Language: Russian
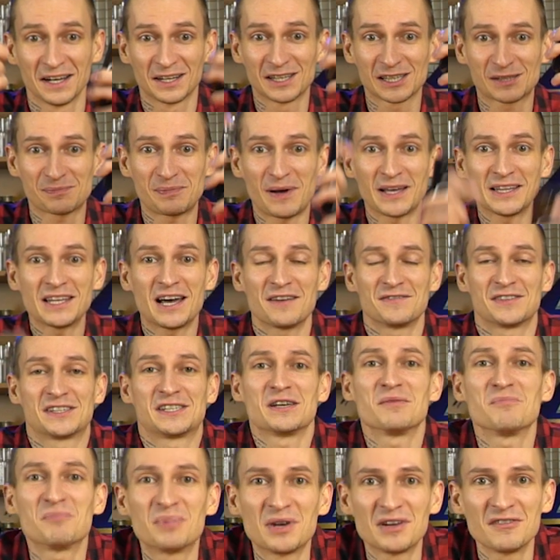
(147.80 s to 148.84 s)
Господа,
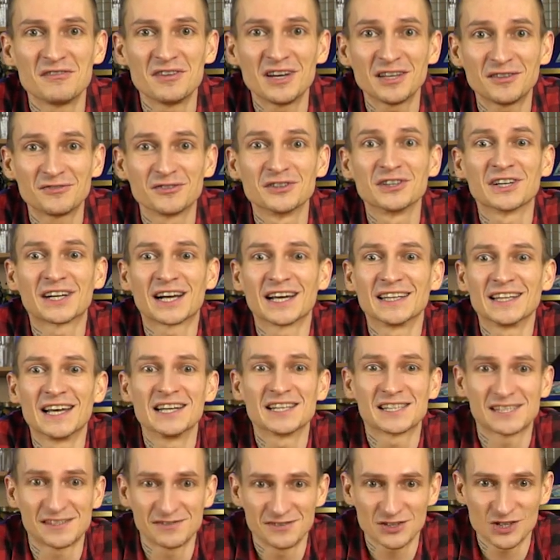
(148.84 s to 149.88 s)
всем привет! Вы на
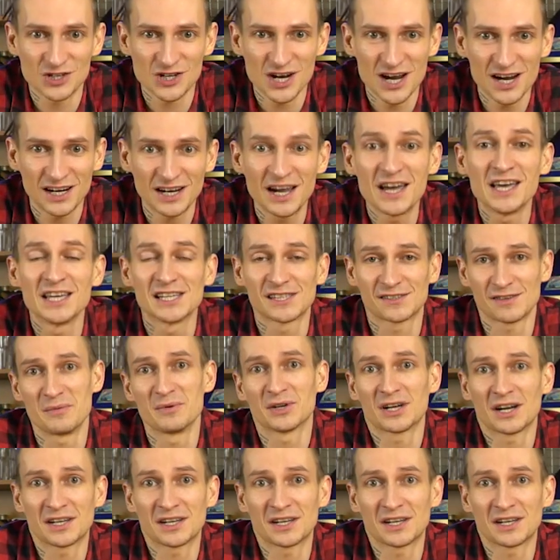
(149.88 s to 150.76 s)
канале Свежак и с вами,